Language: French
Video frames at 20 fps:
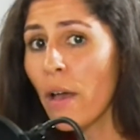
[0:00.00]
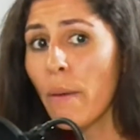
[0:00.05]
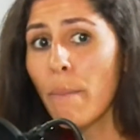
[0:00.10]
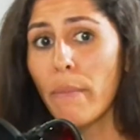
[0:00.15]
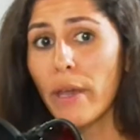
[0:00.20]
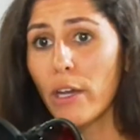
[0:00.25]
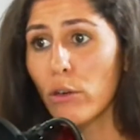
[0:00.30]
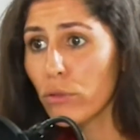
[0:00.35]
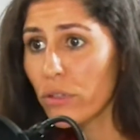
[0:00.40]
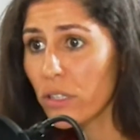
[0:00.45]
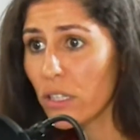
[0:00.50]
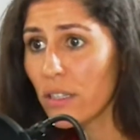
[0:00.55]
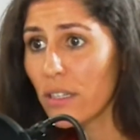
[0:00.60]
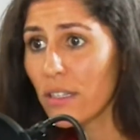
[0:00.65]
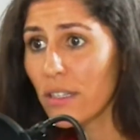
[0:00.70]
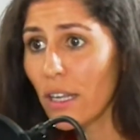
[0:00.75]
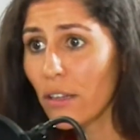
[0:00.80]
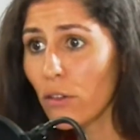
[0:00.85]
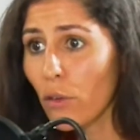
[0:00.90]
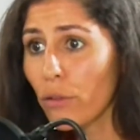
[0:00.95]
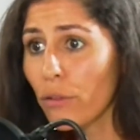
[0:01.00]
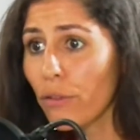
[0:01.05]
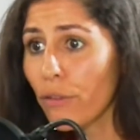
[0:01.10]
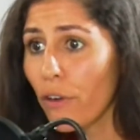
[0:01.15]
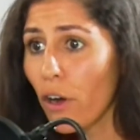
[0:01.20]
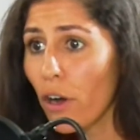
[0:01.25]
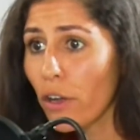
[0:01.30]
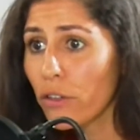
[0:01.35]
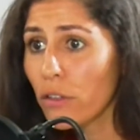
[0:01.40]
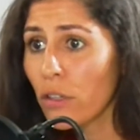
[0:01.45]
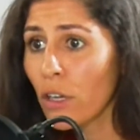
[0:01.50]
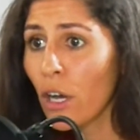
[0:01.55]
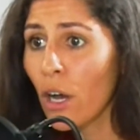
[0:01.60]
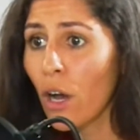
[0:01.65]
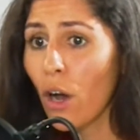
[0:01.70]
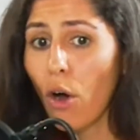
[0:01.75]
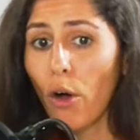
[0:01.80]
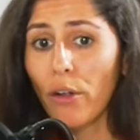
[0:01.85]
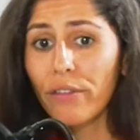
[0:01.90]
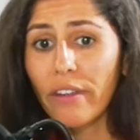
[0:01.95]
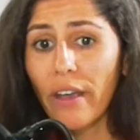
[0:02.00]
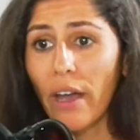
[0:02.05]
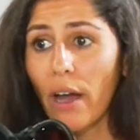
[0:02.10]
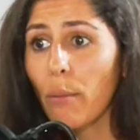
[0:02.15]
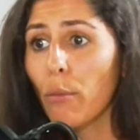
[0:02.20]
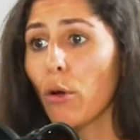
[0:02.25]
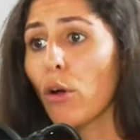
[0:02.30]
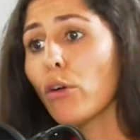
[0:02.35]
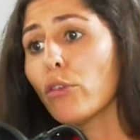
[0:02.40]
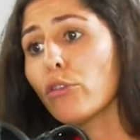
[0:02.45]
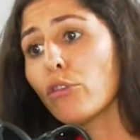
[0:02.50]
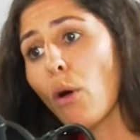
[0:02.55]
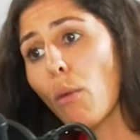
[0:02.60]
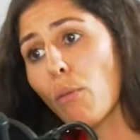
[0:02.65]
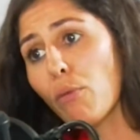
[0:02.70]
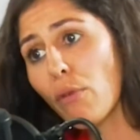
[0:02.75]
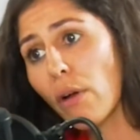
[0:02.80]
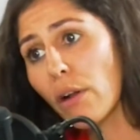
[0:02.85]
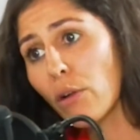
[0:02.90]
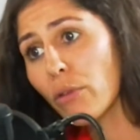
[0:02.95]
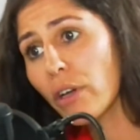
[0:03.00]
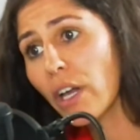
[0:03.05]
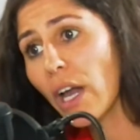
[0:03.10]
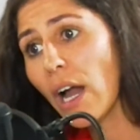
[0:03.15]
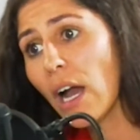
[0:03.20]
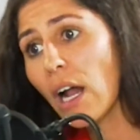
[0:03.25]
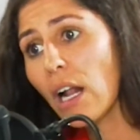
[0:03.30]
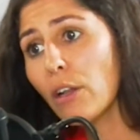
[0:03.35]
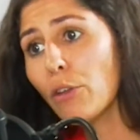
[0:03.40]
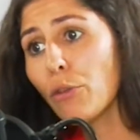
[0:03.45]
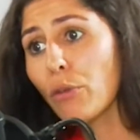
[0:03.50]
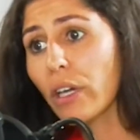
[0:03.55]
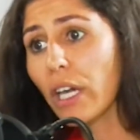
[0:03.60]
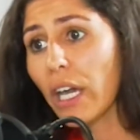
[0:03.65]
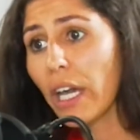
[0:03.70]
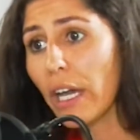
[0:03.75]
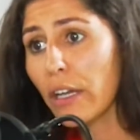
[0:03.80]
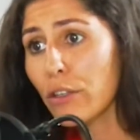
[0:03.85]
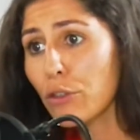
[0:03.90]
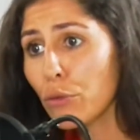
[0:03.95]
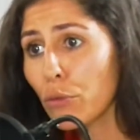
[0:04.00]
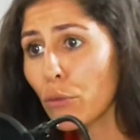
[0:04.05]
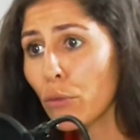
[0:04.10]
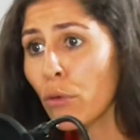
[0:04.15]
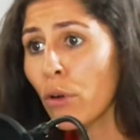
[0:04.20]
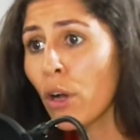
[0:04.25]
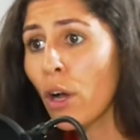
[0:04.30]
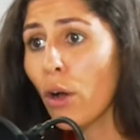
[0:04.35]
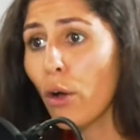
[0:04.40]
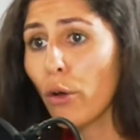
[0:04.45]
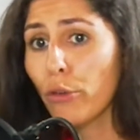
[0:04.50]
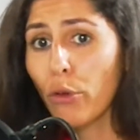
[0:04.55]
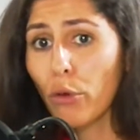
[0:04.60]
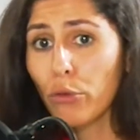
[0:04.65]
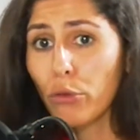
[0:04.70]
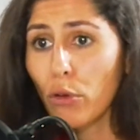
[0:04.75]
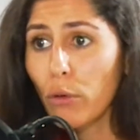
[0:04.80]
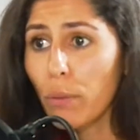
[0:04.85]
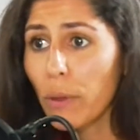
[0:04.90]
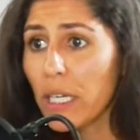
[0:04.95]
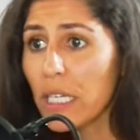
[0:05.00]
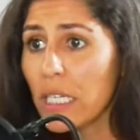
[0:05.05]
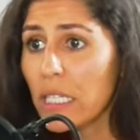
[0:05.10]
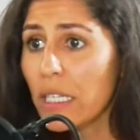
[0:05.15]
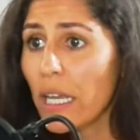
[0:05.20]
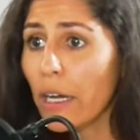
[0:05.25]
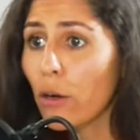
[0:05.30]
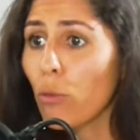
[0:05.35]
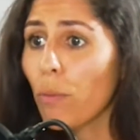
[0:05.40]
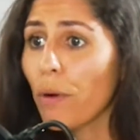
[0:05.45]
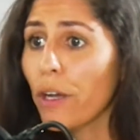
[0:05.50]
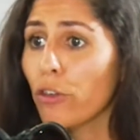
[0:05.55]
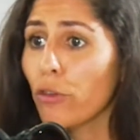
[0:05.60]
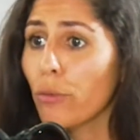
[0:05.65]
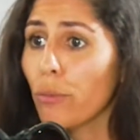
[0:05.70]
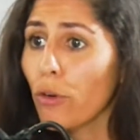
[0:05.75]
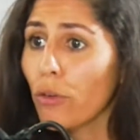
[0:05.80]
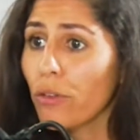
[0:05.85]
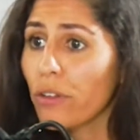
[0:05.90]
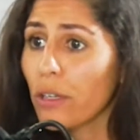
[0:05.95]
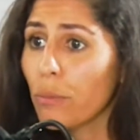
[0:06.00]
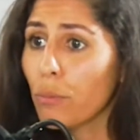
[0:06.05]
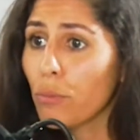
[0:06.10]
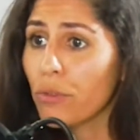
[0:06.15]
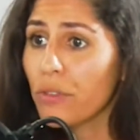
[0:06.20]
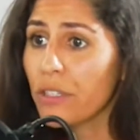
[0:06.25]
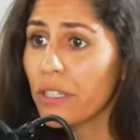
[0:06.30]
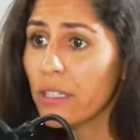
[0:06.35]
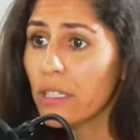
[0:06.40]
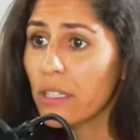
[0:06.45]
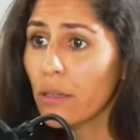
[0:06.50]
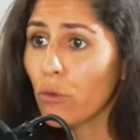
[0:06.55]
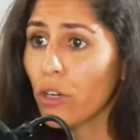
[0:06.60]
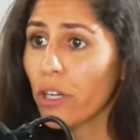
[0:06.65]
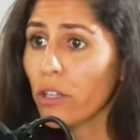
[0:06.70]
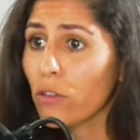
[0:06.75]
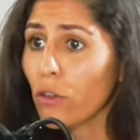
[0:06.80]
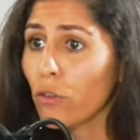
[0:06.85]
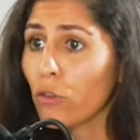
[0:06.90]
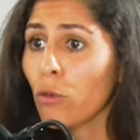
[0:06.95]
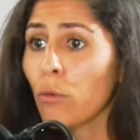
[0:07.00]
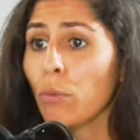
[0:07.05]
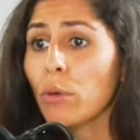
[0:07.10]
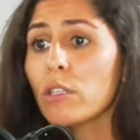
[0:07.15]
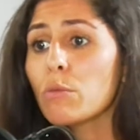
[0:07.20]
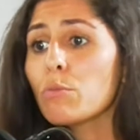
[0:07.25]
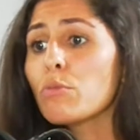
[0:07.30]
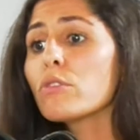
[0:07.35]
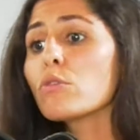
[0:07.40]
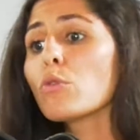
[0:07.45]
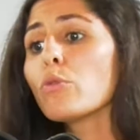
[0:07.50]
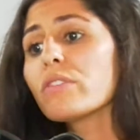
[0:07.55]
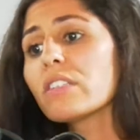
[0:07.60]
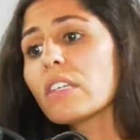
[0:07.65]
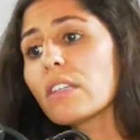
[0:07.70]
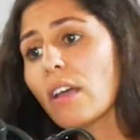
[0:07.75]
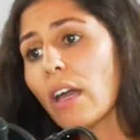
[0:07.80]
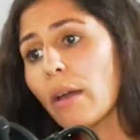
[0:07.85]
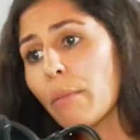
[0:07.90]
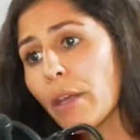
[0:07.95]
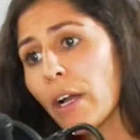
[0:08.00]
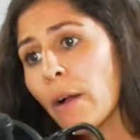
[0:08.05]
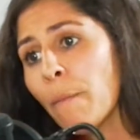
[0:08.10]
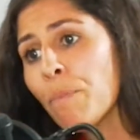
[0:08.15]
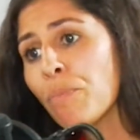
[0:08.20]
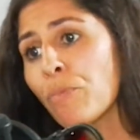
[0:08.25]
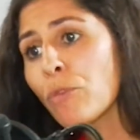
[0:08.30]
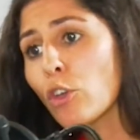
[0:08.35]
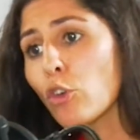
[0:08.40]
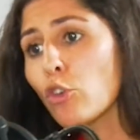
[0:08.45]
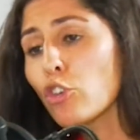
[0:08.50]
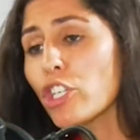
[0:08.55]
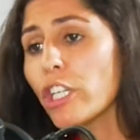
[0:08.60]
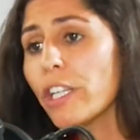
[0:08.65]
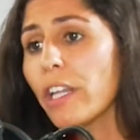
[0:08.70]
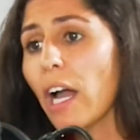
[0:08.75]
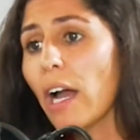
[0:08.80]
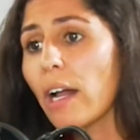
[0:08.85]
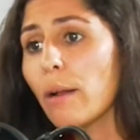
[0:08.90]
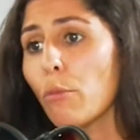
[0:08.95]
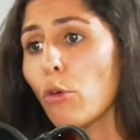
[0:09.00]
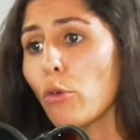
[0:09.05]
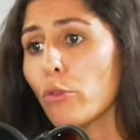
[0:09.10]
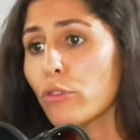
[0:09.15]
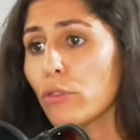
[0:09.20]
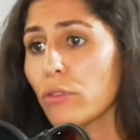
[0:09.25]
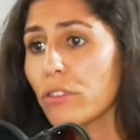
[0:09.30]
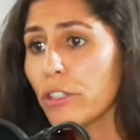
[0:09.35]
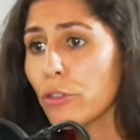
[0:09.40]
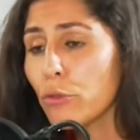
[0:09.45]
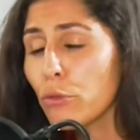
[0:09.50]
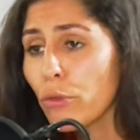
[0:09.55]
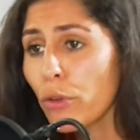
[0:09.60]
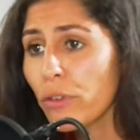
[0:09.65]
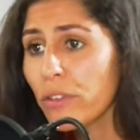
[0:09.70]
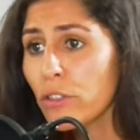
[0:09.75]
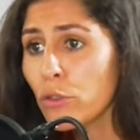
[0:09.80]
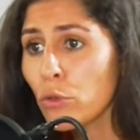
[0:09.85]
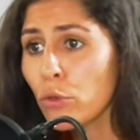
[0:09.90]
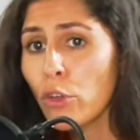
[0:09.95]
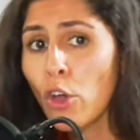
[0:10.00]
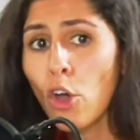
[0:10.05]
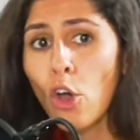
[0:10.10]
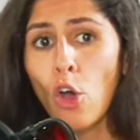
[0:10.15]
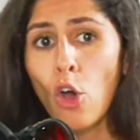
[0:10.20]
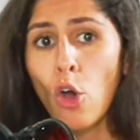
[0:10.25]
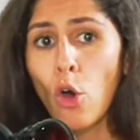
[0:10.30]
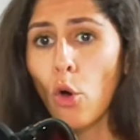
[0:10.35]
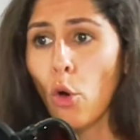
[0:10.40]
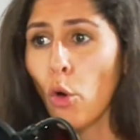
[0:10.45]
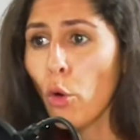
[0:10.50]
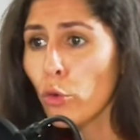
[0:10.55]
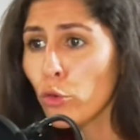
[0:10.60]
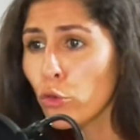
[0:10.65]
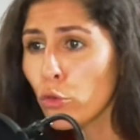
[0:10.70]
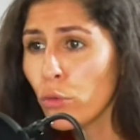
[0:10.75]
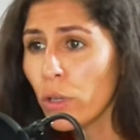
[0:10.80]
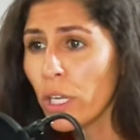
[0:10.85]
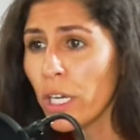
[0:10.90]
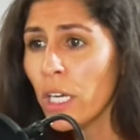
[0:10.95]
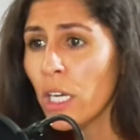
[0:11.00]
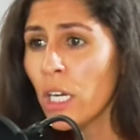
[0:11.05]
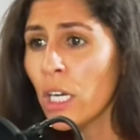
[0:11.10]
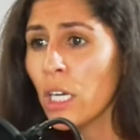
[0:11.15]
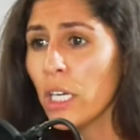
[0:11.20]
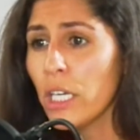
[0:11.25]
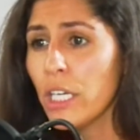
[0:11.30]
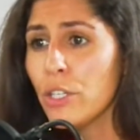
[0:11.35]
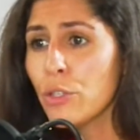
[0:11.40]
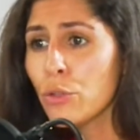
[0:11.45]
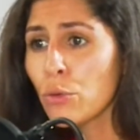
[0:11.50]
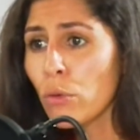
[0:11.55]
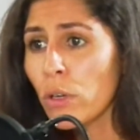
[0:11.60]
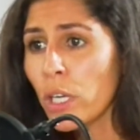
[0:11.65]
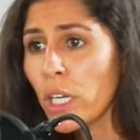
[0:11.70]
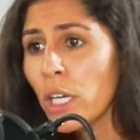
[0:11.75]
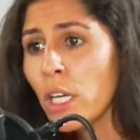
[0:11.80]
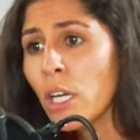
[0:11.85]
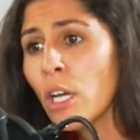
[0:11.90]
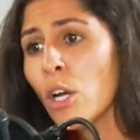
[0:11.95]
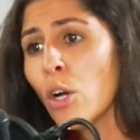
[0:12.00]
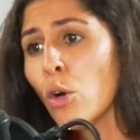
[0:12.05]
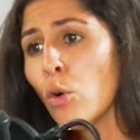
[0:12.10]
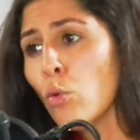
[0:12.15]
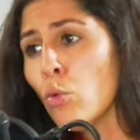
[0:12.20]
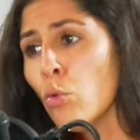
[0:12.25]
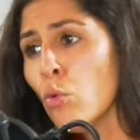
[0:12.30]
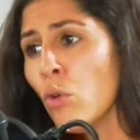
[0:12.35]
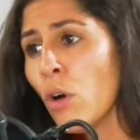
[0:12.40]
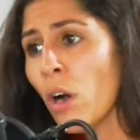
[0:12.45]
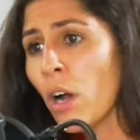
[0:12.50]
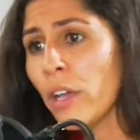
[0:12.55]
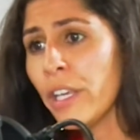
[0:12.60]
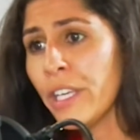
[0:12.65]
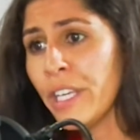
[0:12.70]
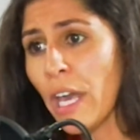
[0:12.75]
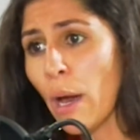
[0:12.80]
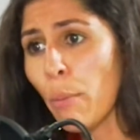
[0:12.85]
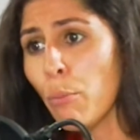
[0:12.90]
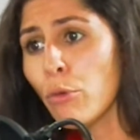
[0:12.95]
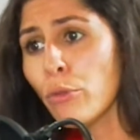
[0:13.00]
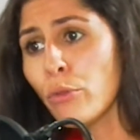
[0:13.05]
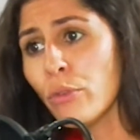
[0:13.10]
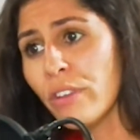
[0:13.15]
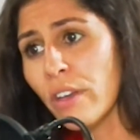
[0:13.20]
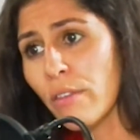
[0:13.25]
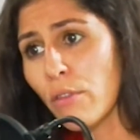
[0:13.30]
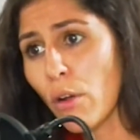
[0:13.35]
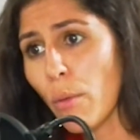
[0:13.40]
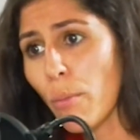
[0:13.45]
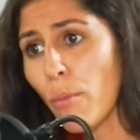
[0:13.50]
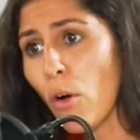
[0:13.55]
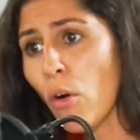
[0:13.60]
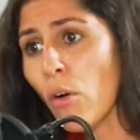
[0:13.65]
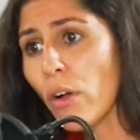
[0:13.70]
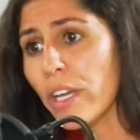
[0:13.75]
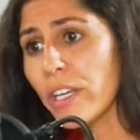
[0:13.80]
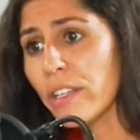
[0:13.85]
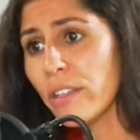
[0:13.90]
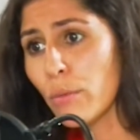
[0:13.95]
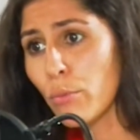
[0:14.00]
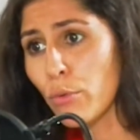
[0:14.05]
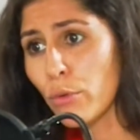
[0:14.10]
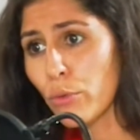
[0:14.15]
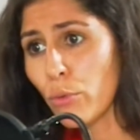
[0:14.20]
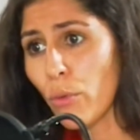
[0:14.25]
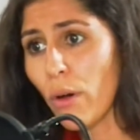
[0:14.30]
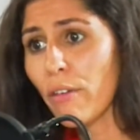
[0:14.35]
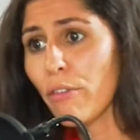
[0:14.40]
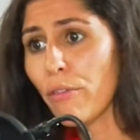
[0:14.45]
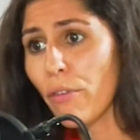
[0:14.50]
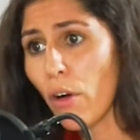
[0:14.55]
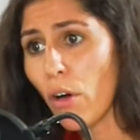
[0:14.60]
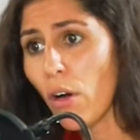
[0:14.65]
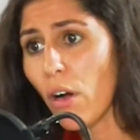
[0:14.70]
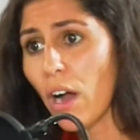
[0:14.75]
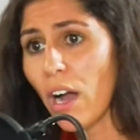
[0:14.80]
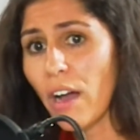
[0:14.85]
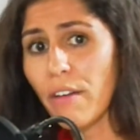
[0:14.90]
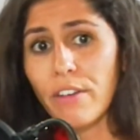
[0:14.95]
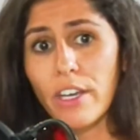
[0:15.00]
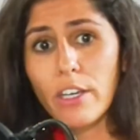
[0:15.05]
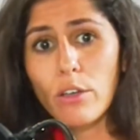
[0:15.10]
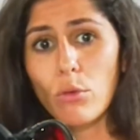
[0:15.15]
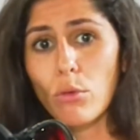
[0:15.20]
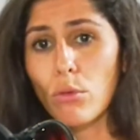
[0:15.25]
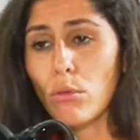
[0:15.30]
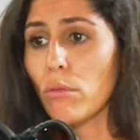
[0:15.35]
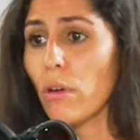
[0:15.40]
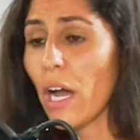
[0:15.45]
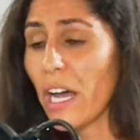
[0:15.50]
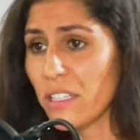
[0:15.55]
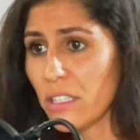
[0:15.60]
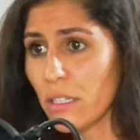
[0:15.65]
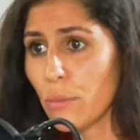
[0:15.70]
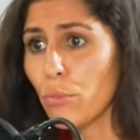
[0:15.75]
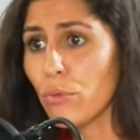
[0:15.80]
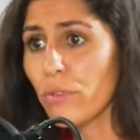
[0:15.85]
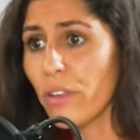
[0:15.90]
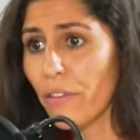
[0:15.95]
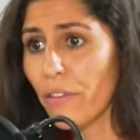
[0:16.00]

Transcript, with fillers: mais aussi des attentes fortes en termes d'emploi local, de création euh, d'entreprises, d'accompagnement des petites et moyennes entreprises, puisqu'on sait très bien que généralement on se situe dans des zones reculées, isolées, où il y a peu de développement et des besoins forts avec assez peu